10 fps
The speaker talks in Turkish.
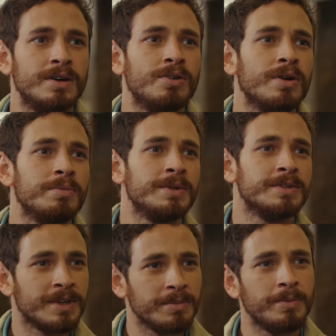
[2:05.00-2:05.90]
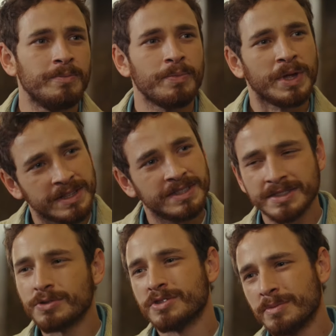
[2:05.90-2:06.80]
Öyle mi? Tamam. Hadi
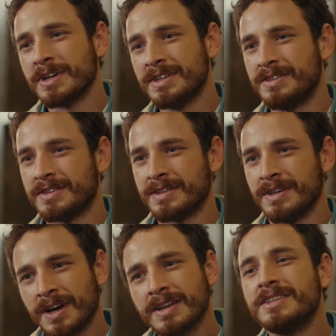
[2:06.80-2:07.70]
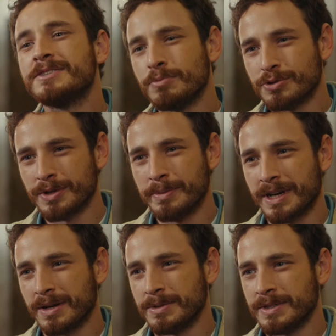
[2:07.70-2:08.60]
siz o zaman gidin. Hadi hiç boşuna
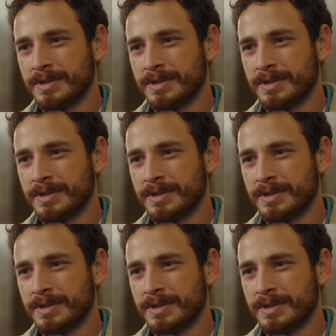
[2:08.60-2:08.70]
beklemeyin.